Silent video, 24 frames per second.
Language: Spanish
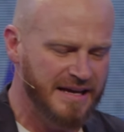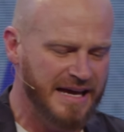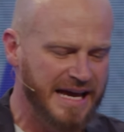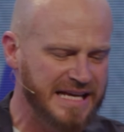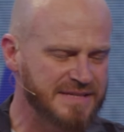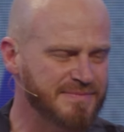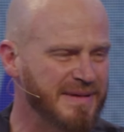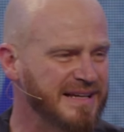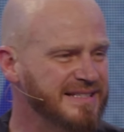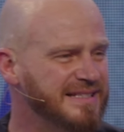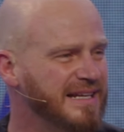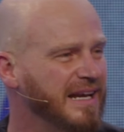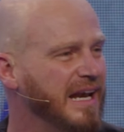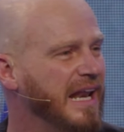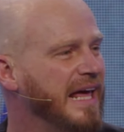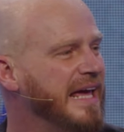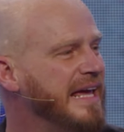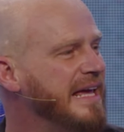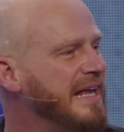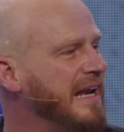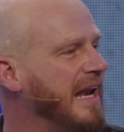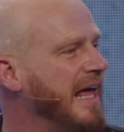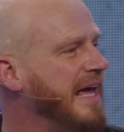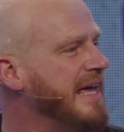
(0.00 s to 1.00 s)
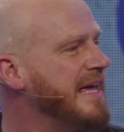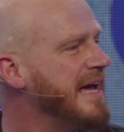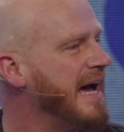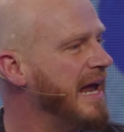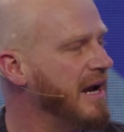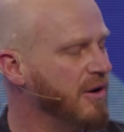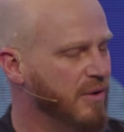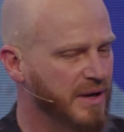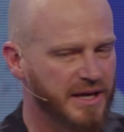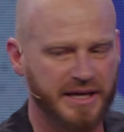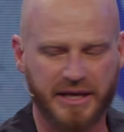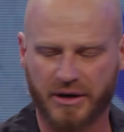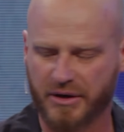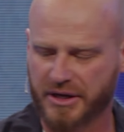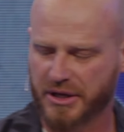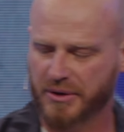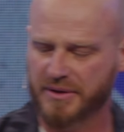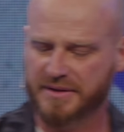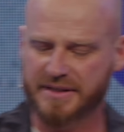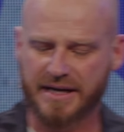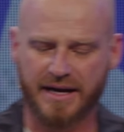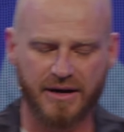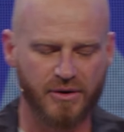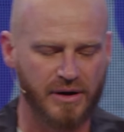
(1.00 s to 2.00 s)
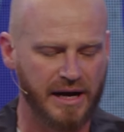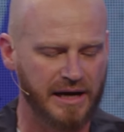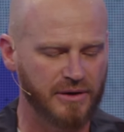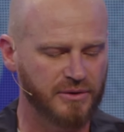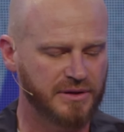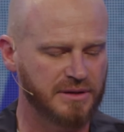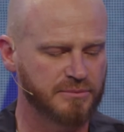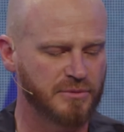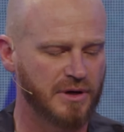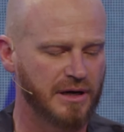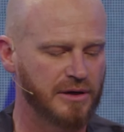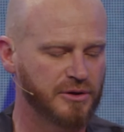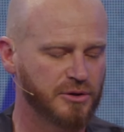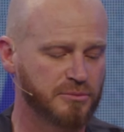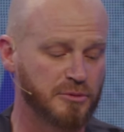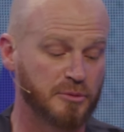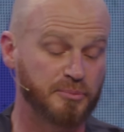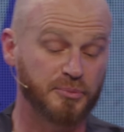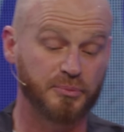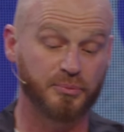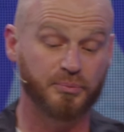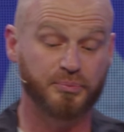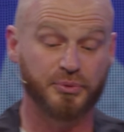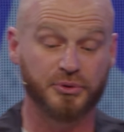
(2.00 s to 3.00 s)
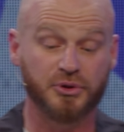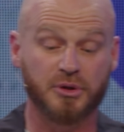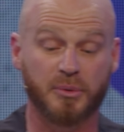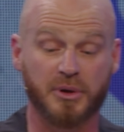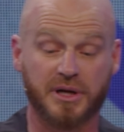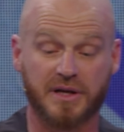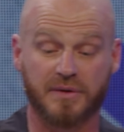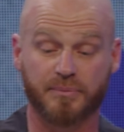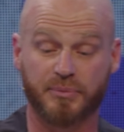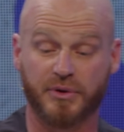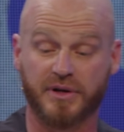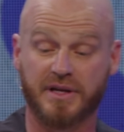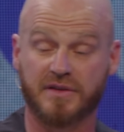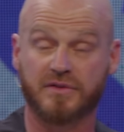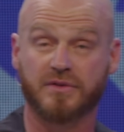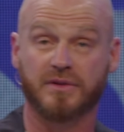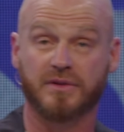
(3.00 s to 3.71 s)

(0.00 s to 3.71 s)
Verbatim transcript: Es más, leí, algo y quiero, quiero entrar al último, al último punto porque, porque